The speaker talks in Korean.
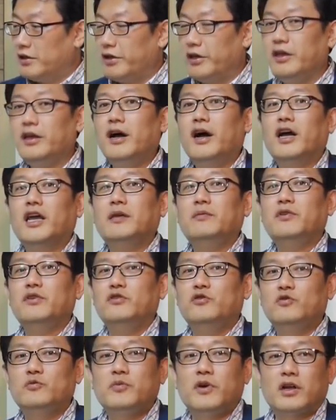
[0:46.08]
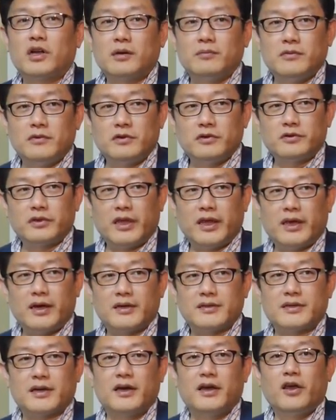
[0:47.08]
이왕이면 육바라밀로
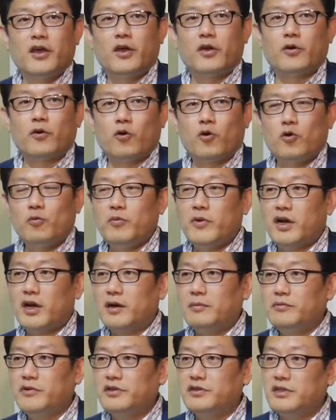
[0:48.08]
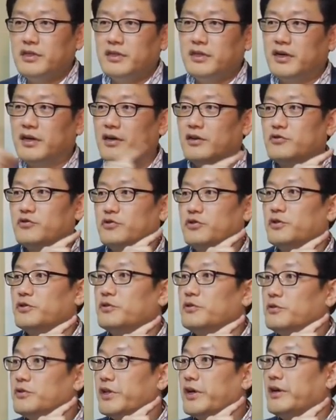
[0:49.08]
대하자 요것만 한번 지나가
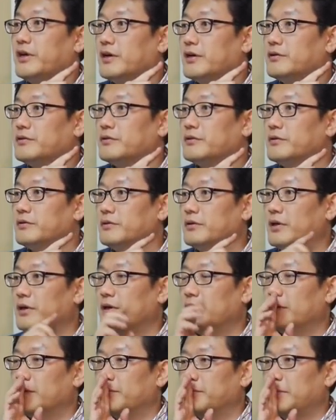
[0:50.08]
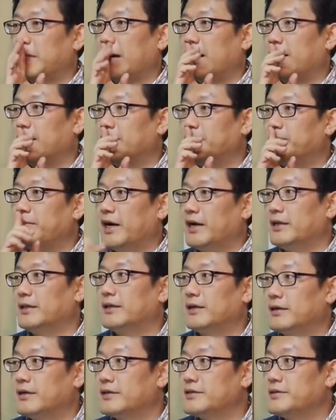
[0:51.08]
주셔도 생각으로 나가는 말이
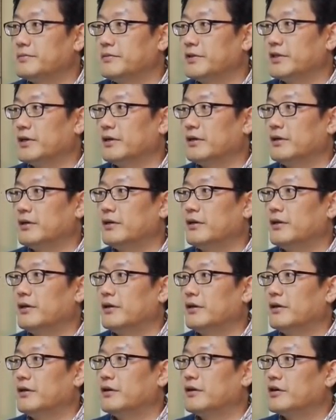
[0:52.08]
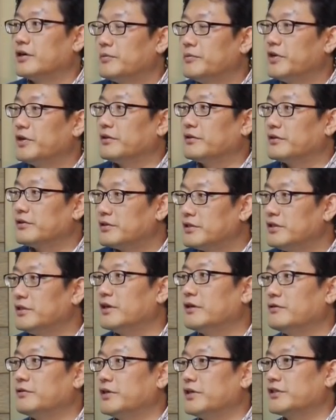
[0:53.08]
달라집니다 그러면
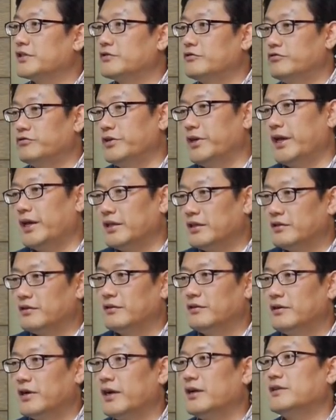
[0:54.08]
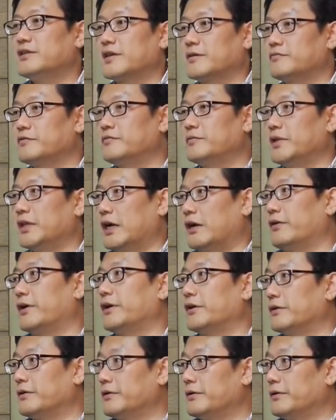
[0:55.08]
지나고 나서 후에 덜 할 작품이
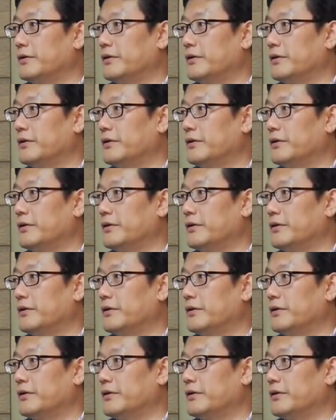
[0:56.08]
나와요